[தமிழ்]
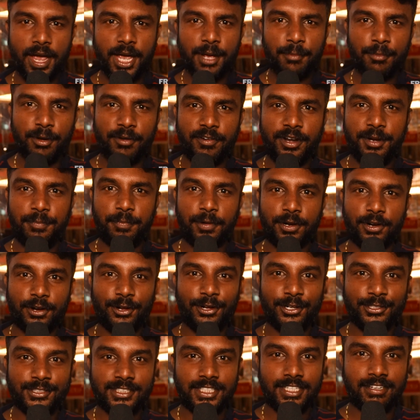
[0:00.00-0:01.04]
பயமாக வெயிட்
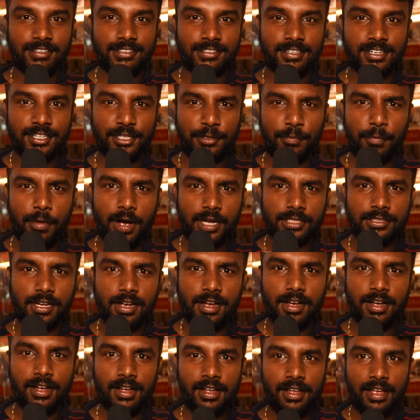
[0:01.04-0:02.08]
பண்ணுறோம் சின்ன வயசுலேருந்து
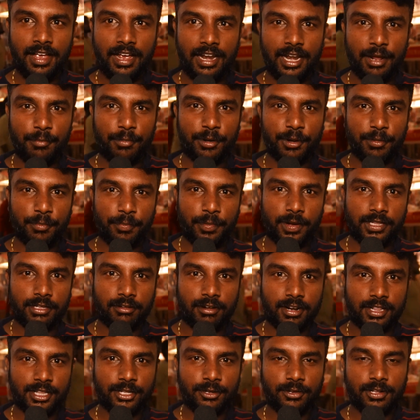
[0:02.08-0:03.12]
பாஷா எல்லா படமும்
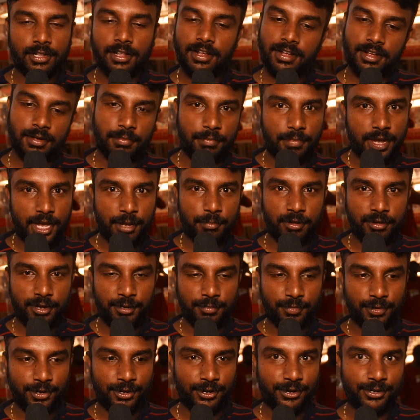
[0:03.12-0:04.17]
பார்த்து வளர்ந்தவங்க தான் பயமாக
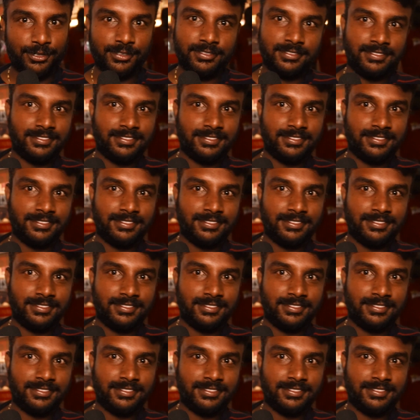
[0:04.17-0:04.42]
வெயிட் பண்ணுறோம்